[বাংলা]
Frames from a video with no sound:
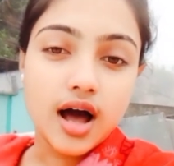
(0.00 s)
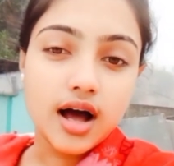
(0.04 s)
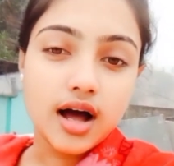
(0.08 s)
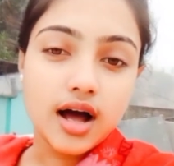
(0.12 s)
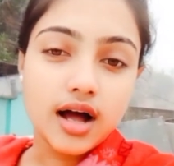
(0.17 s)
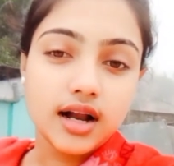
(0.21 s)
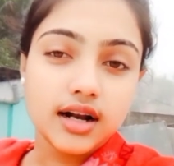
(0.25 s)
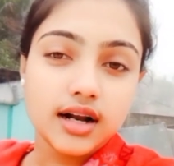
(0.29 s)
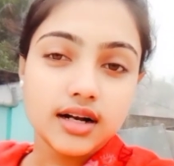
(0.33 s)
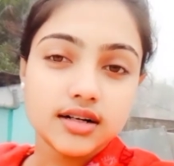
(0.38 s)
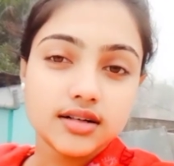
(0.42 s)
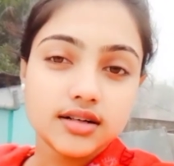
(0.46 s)

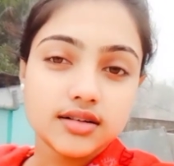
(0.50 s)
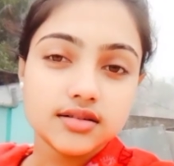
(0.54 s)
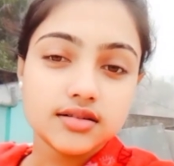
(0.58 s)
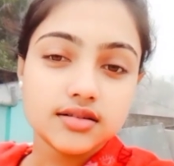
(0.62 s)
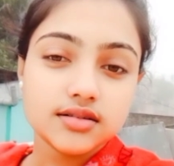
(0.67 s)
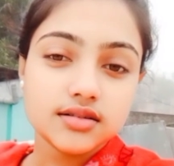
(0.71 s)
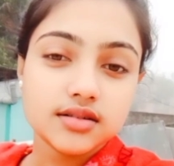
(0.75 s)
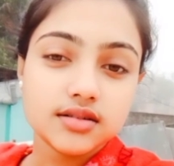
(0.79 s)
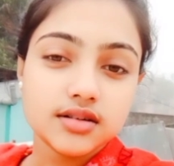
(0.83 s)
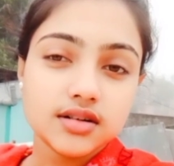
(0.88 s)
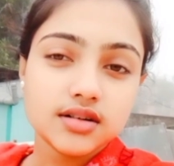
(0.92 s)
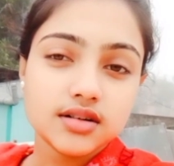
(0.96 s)
আর
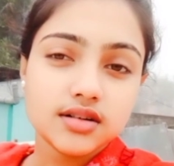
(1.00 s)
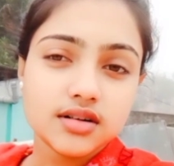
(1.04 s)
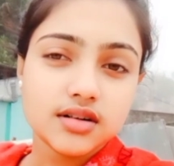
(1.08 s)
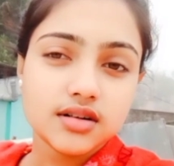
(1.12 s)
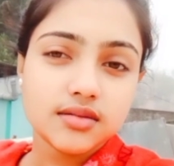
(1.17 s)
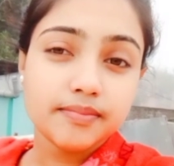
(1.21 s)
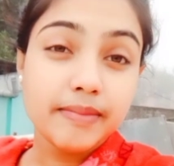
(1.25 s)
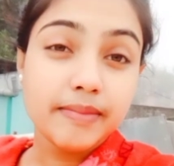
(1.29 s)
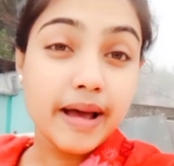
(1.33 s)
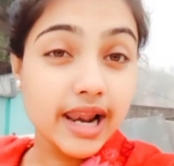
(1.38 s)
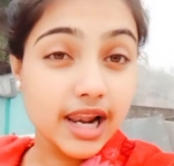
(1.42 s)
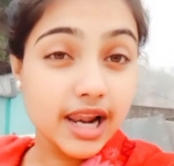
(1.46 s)

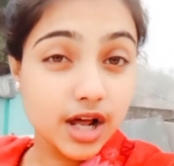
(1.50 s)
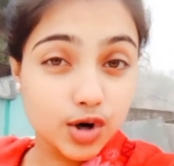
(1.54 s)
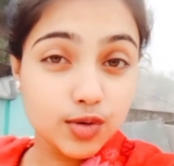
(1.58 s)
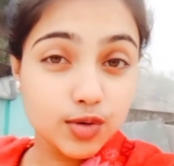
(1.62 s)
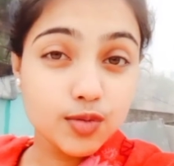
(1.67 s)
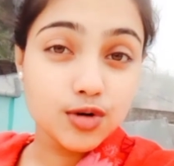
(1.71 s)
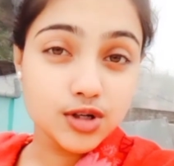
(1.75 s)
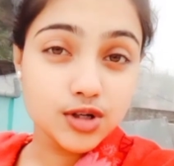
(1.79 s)
মেলাও